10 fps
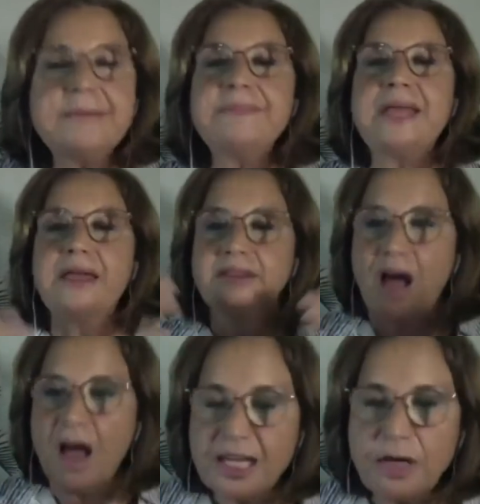de
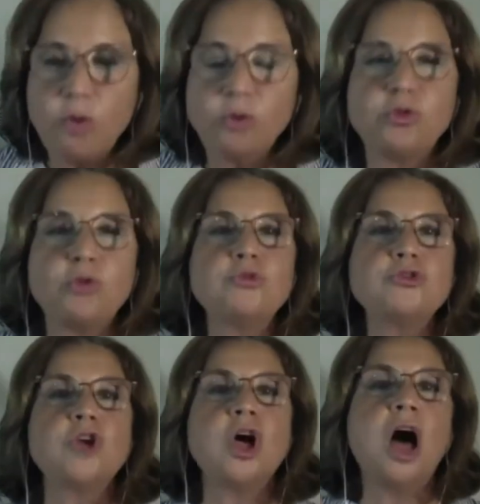dahil
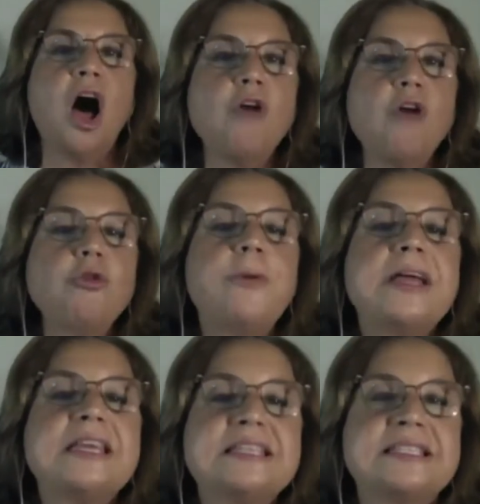olduğumuz Avrupa
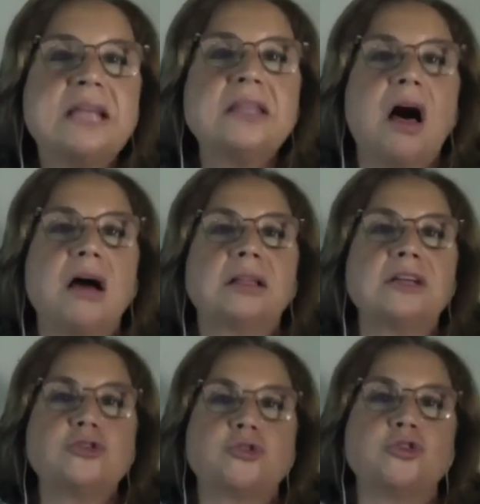İnsan
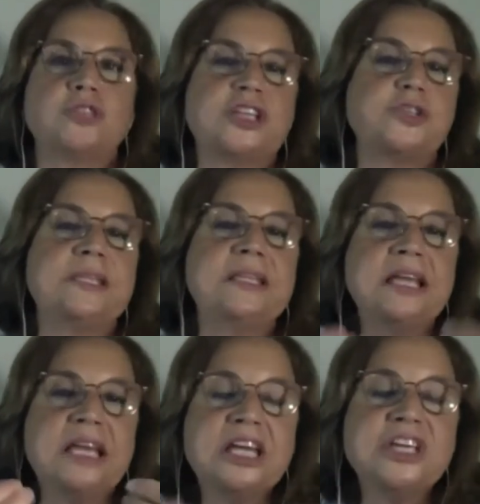Hakları Sözleşmesinin
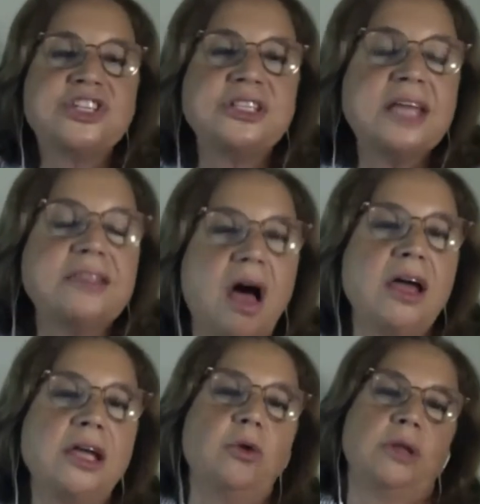içinde
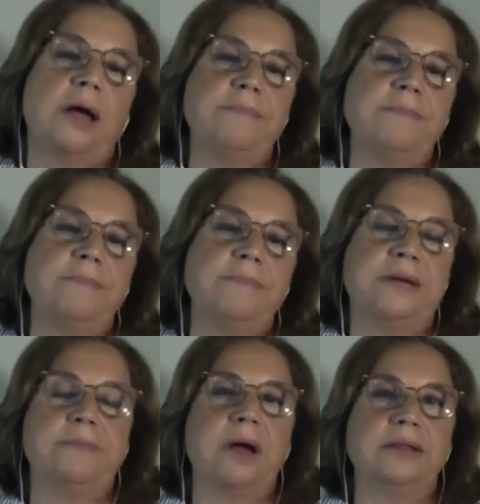dahil olan bir
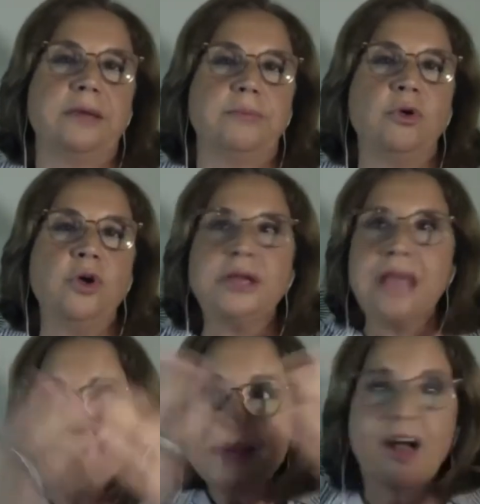madde bu. Yani
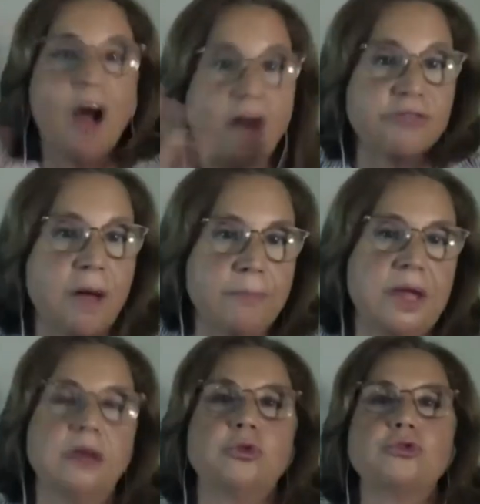bir kavram
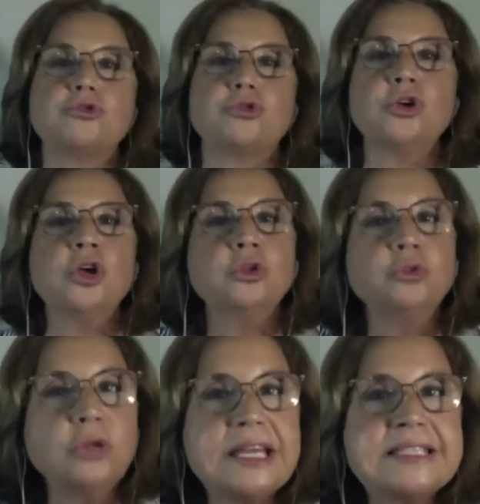daha doğrusu.
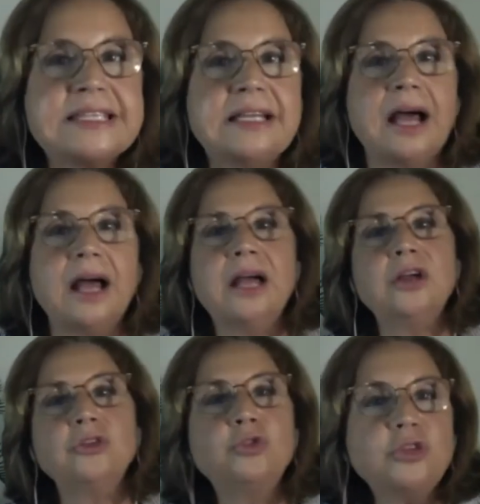Dolayısıyla
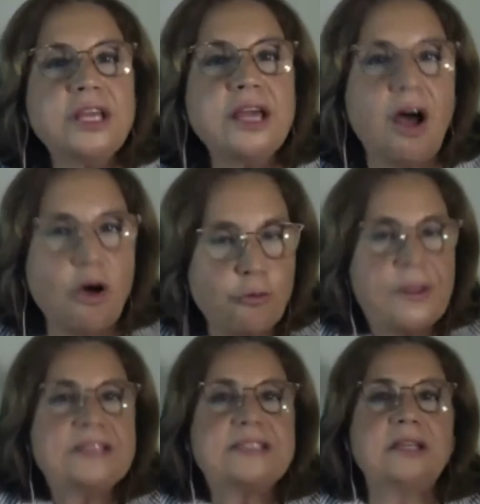Türkiye Avrupa
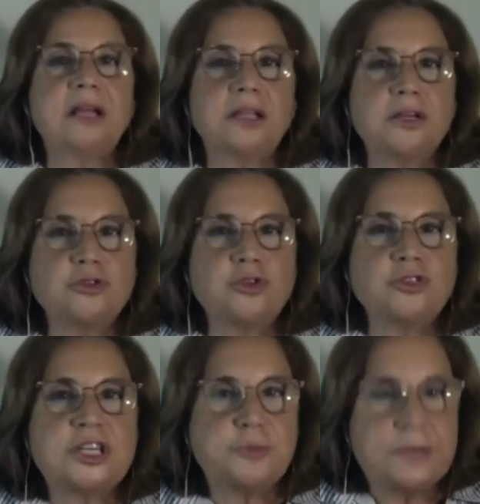İnsan Hakları
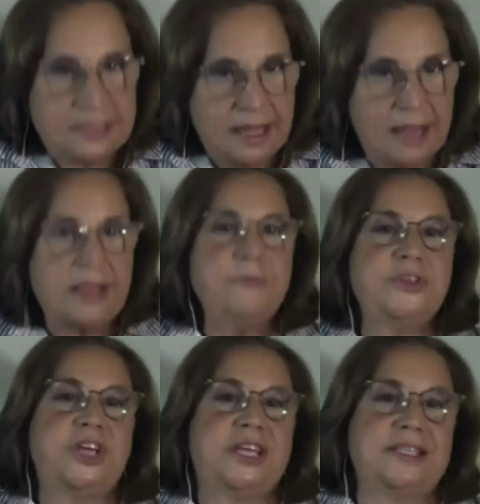Sözleşmesi'nden de mi
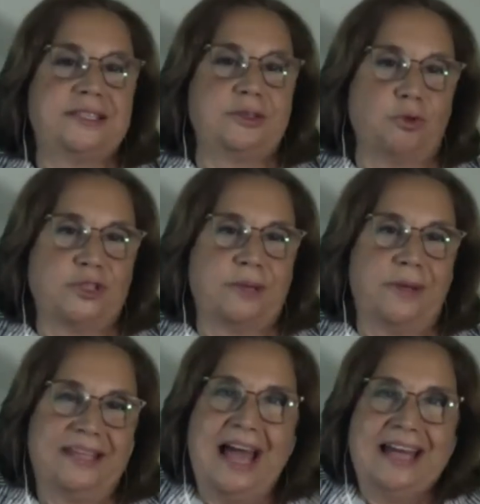çekilsin o
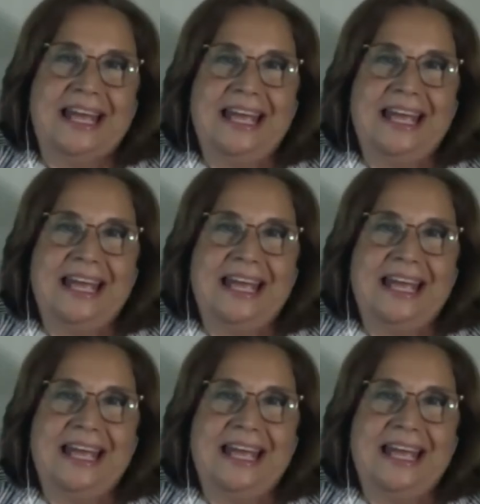zaman? Yani